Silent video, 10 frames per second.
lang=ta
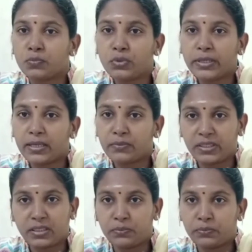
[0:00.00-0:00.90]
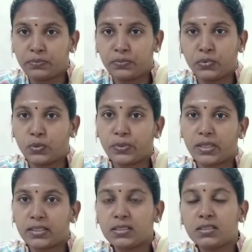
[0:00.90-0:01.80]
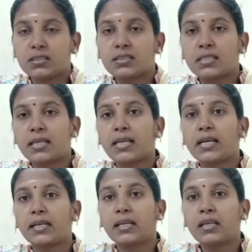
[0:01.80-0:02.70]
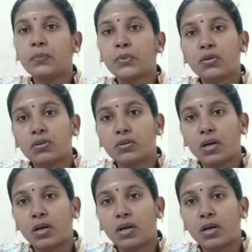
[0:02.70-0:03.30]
மூலிகை வைத்தியம் கொடுப்பாங்க சரியாகலைன்னா அப்புறம்